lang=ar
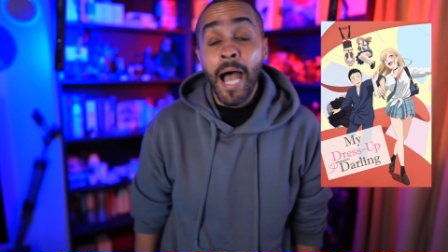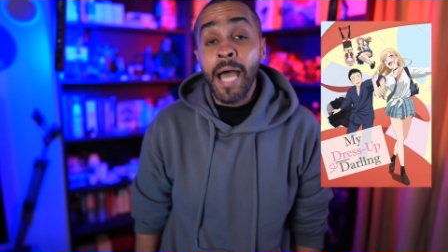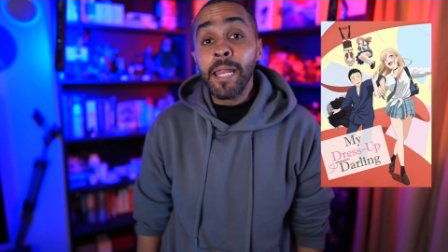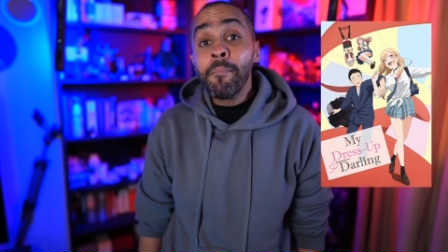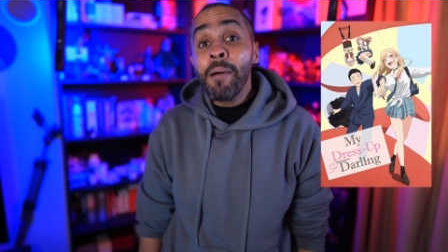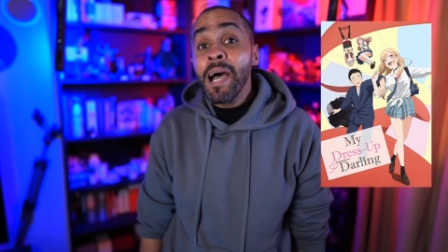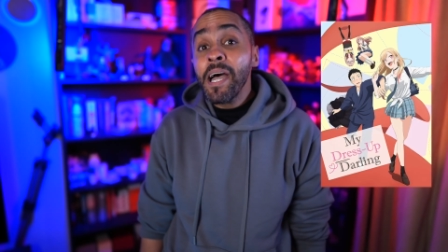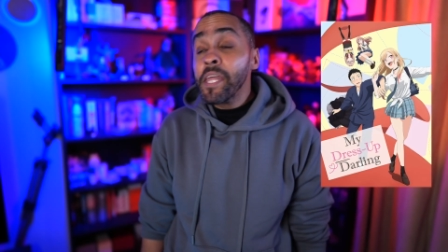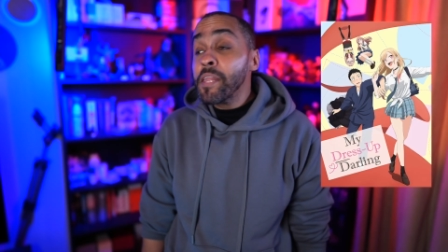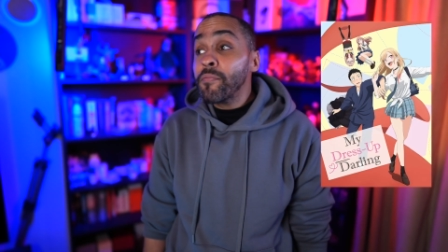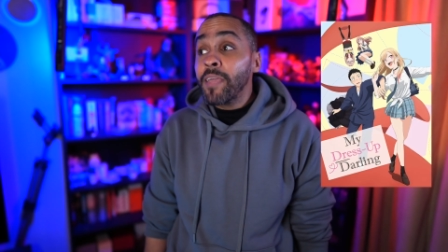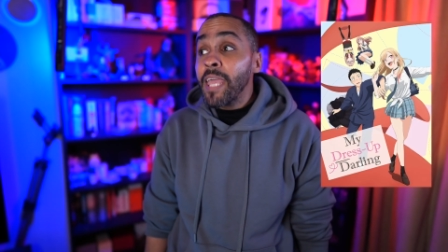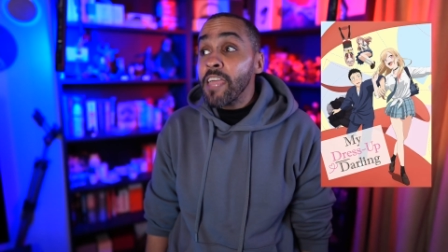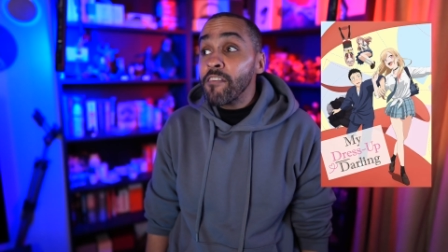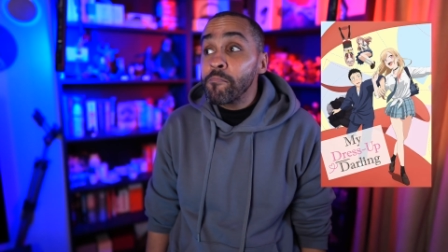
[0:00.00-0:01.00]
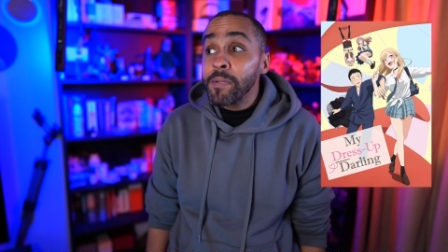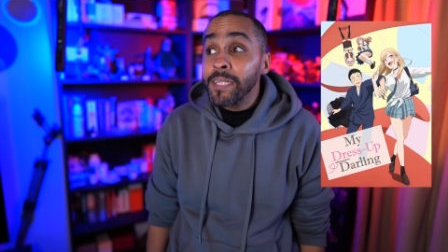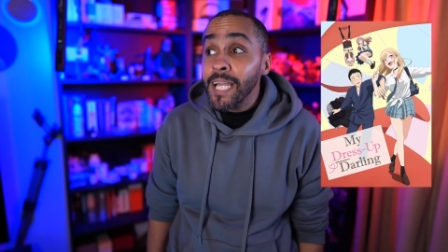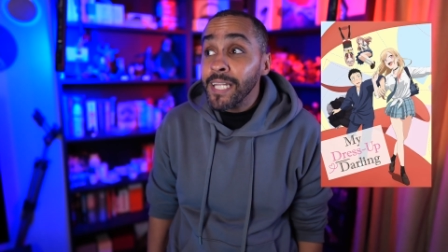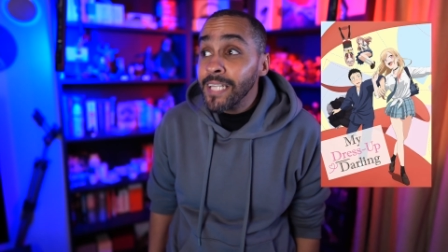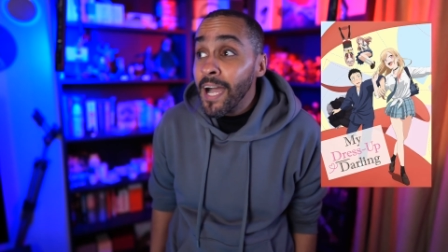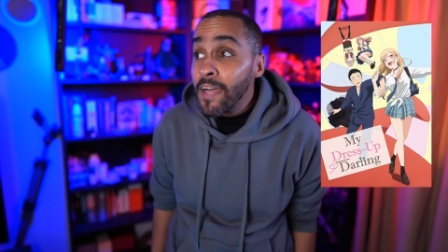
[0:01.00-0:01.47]
أنا ما أعرف كيف
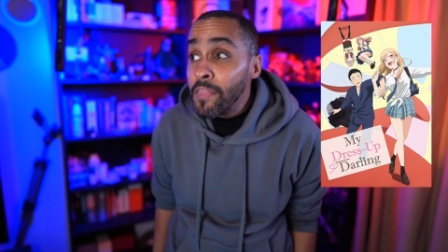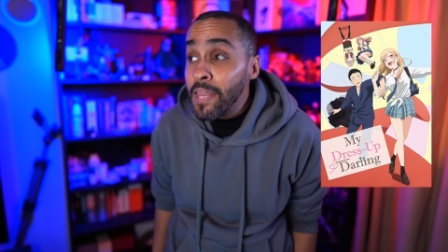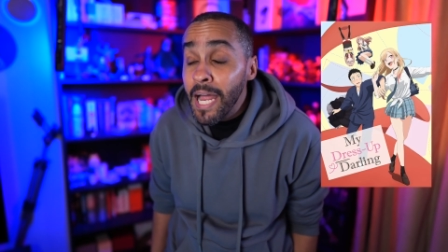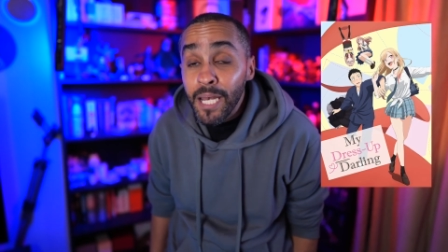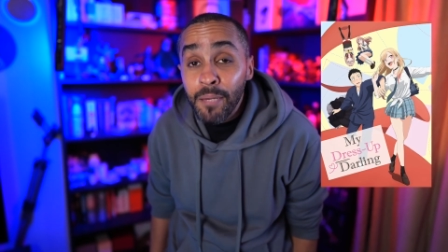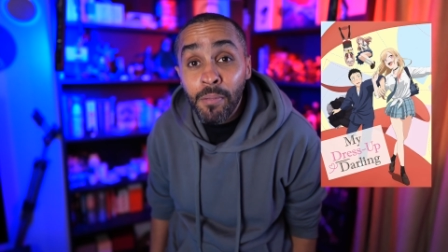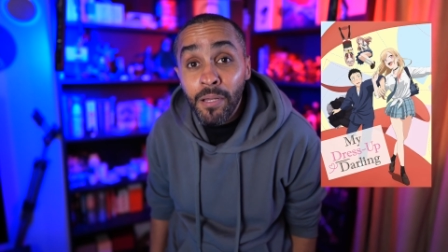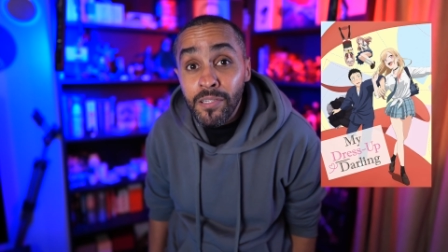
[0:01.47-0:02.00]
بديت هذا الأنمي